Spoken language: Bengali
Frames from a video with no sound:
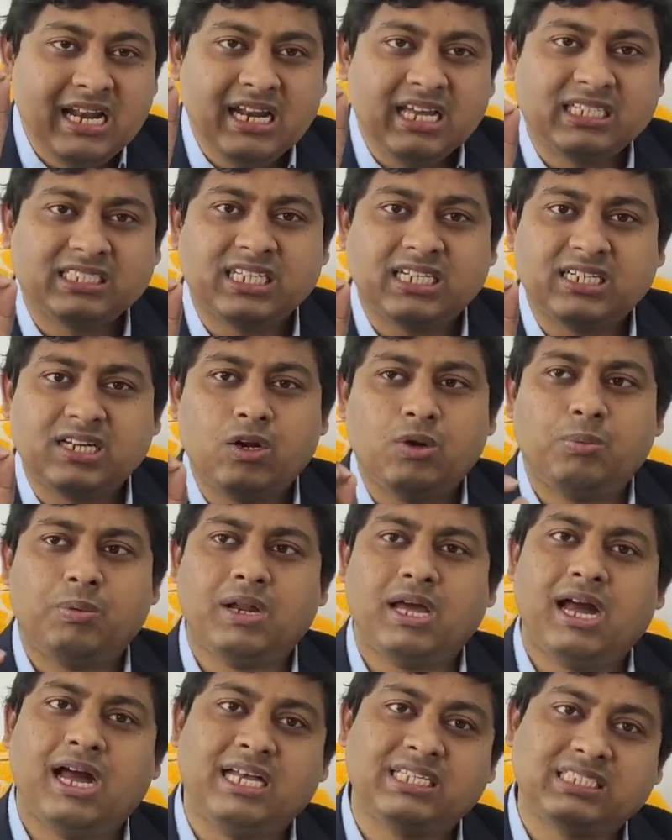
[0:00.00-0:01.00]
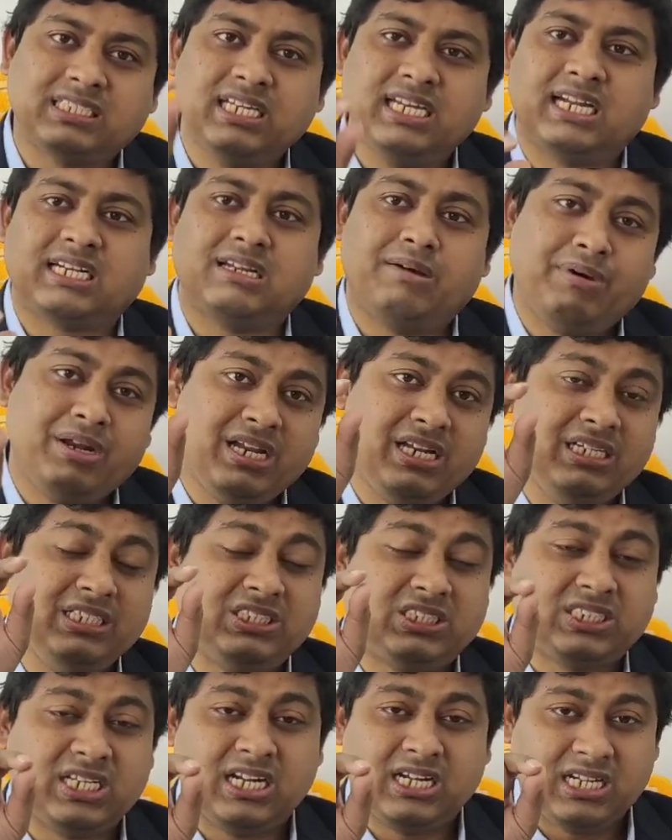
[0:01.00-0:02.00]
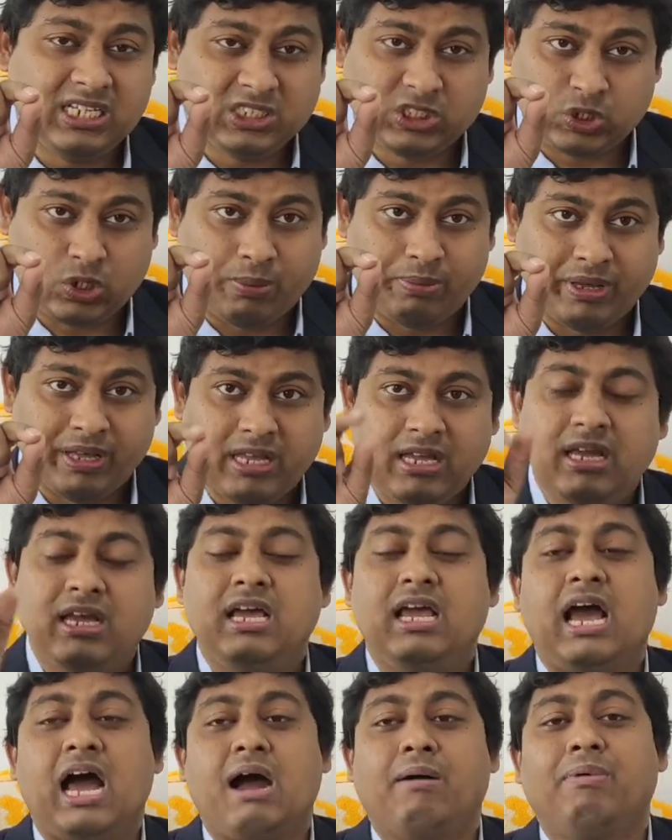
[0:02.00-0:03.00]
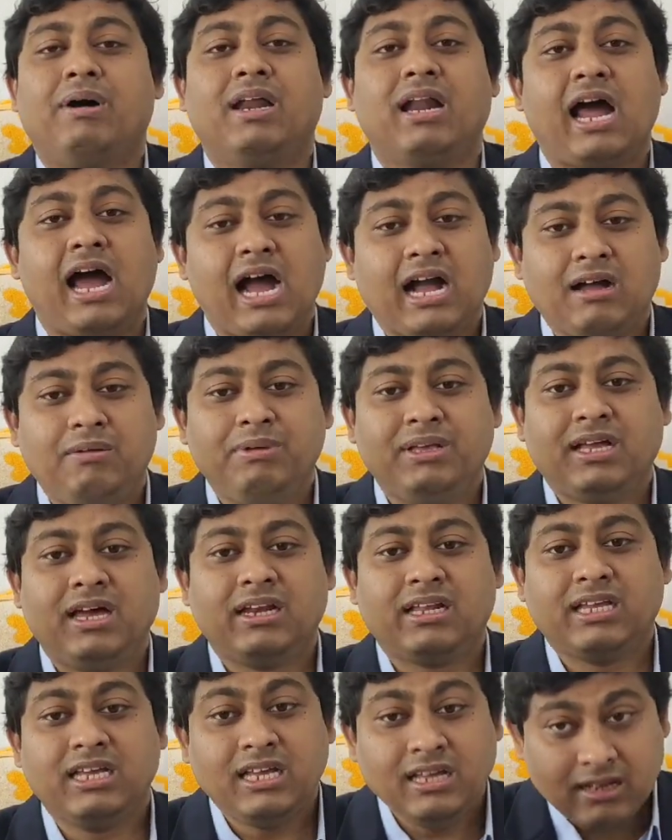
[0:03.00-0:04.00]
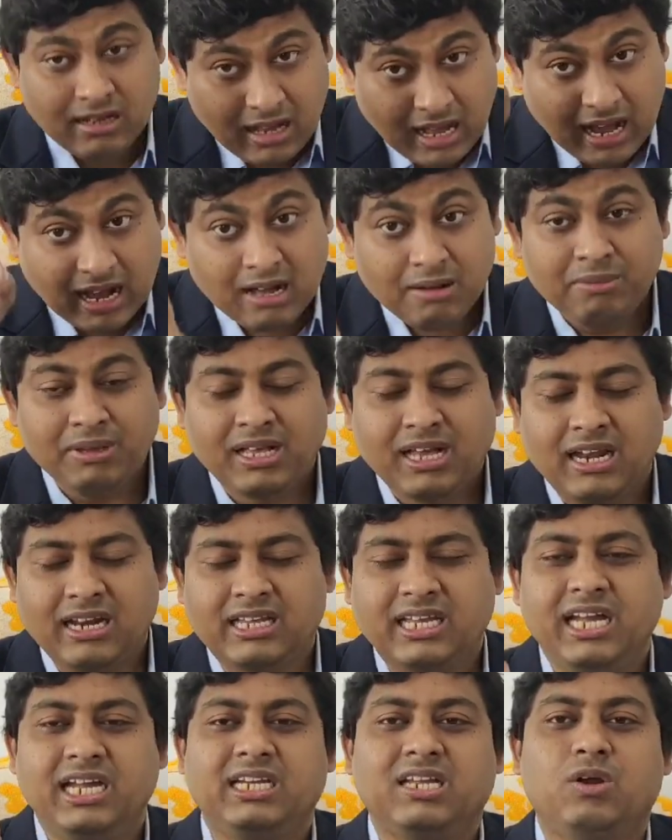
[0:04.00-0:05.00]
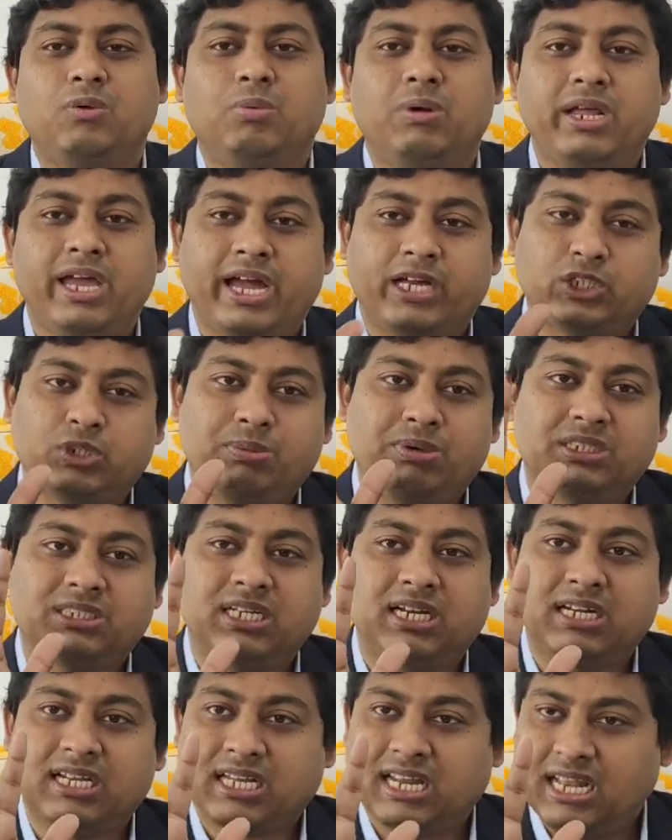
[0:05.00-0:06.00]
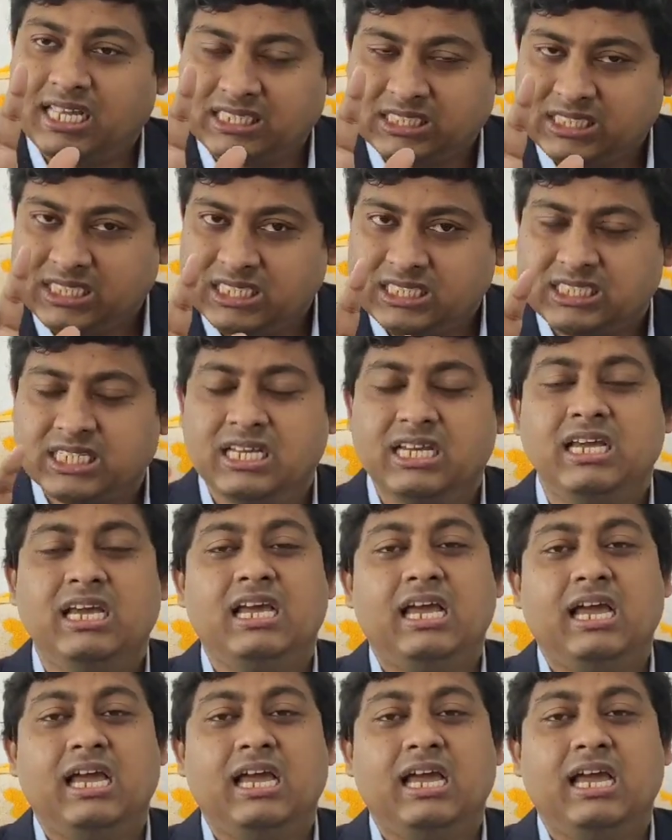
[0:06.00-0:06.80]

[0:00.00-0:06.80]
এই লেকচারটার উপরে আজকে একটা ইনস্ট্যান্ট টেস্ট হবে আবার আগামীকালকে আগামীকালকে এটার উপরে একশো মার্কসের একটা ক্লাস টেস্ট